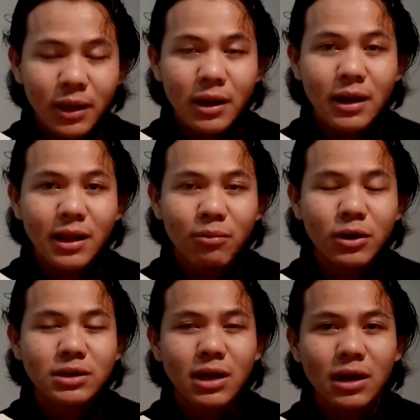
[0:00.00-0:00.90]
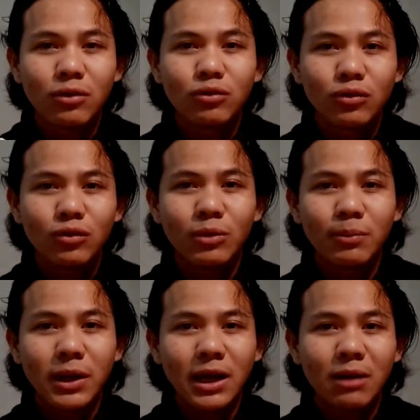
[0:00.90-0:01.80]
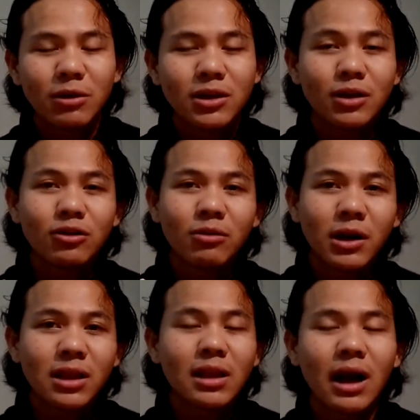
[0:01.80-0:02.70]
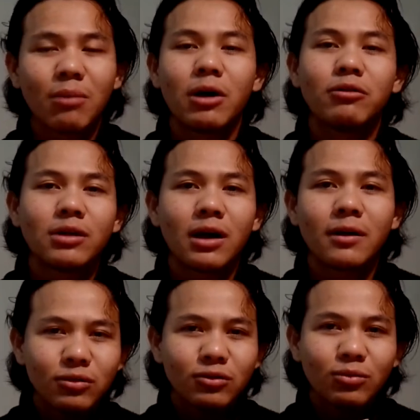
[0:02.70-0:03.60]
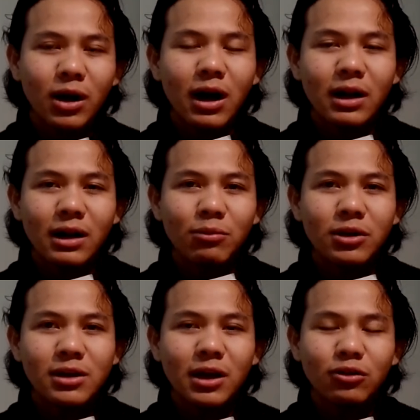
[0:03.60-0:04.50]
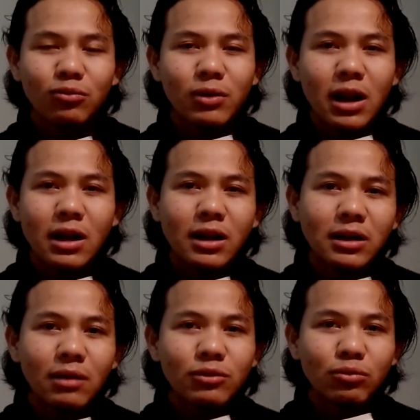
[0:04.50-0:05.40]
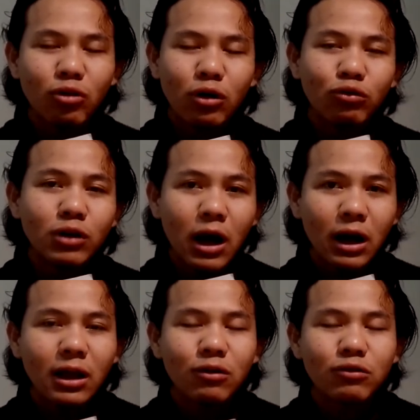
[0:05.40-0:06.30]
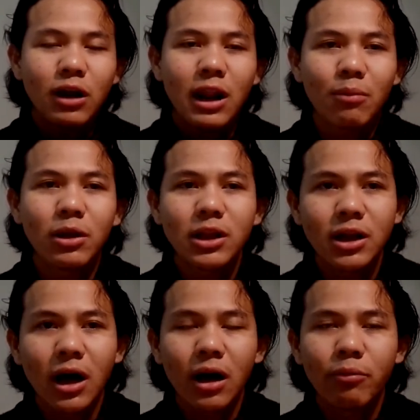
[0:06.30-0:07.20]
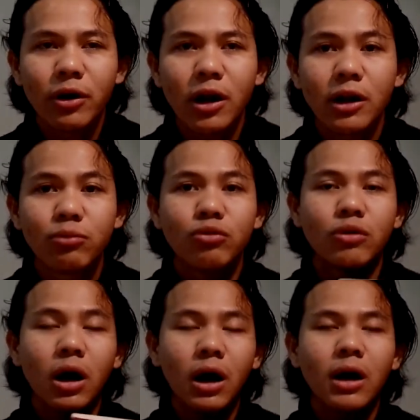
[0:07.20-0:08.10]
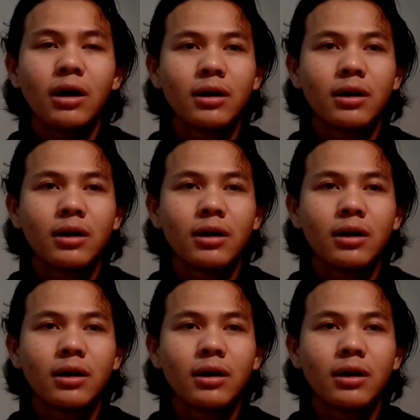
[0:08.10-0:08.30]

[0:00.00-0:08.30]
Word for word: Dan dia berencana untuk memberikan meja itu kepada tetangga barunya. Cuma karena meja itu berada di dalam sebuah gudang yang sudah lama tidak pernah dibuka,